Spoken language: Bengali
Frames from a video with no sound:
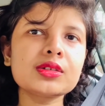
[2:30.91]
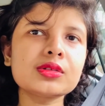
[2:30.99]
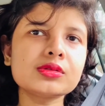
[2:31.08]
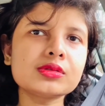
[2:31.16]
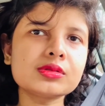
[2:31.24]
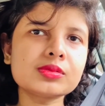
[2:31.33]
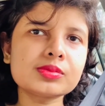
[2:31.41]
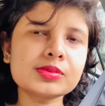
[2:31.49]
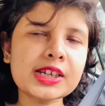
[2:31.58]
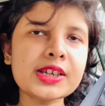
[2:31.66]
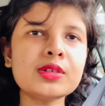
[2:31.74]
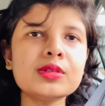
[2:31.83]
তো
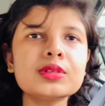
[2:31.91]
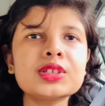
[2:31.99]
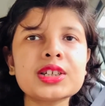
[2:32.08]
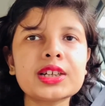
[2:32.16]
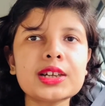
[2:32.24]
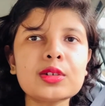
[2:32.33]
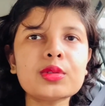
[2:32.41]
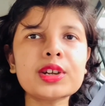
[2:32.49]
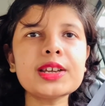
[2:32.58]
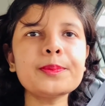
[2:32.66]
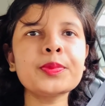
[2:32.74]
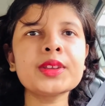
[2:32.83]
যাই হোক সেটা করে
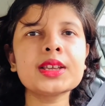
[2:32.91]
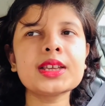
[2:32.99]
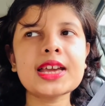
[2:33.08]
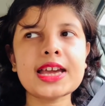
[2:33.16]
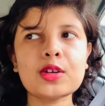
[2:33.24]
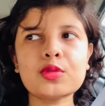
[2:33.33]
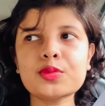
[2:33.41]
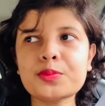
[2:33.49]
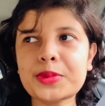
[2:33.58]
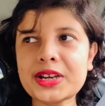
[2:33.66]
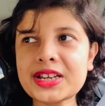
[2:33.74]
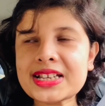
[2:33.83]
এখন
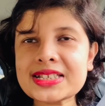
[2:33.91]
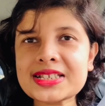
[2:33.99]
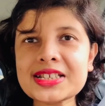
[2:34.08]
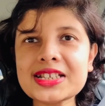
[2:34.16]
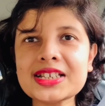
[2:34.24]
বেরিয়েছি